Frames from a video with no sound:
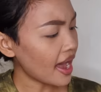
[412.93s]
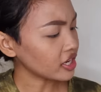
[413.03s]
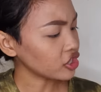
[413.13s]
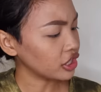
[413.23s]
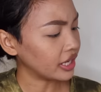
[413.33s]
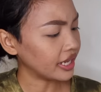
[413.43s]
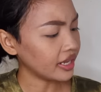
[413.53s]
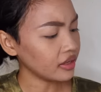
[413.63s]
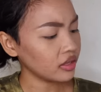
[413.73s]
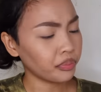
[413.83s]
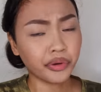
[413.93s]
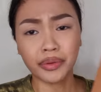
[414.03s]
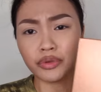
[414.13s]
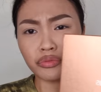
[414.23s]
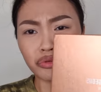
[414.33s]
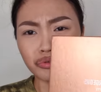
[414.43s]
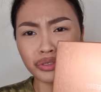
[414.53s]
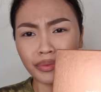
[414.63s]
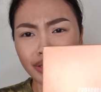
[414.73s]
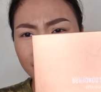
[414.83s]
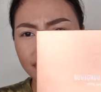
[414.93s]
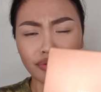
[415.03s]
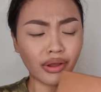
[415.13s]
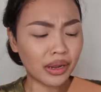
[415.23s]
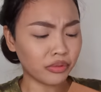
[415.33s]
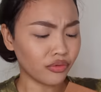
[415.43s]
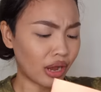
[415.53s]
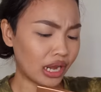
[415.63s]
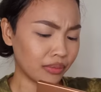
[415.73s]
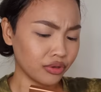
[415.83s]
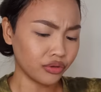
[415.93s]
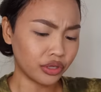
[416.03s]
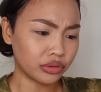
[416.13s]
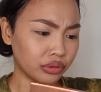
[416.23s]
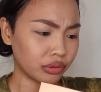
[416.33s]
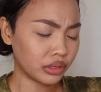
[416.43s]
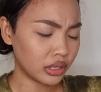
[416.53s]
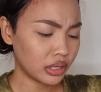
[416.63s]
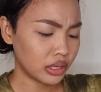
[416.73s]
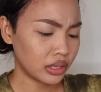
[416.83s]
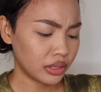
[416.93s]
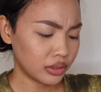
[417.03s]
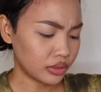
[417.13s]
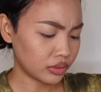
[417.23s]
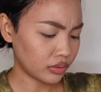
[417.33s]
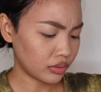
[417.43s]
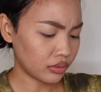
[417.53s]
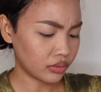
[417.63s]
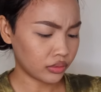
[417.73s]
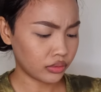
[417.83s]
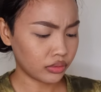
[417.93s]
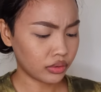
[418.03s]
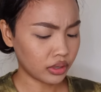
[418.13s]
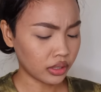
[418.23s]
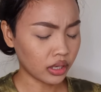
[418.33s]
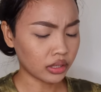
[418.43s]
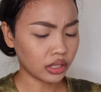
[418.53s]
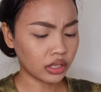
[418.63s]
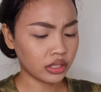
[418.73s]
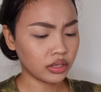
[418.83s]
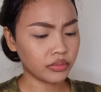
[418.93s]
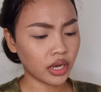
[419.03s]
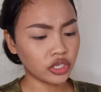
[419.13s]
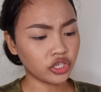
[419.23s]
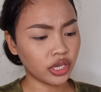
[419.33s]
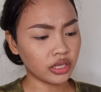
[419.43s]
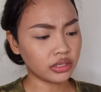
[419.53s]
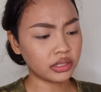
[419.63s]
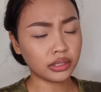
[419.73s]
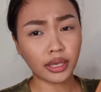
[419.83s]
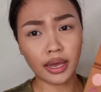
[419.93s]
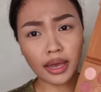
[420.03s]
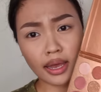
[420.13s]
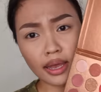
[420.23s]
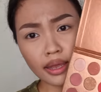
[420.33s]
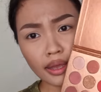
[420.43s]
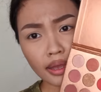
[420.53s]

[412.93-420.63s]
Ashley, the Premium Cosmetics. Di ko alam kung alam nyo ito. So, ang gaganda din ng mga shades niya.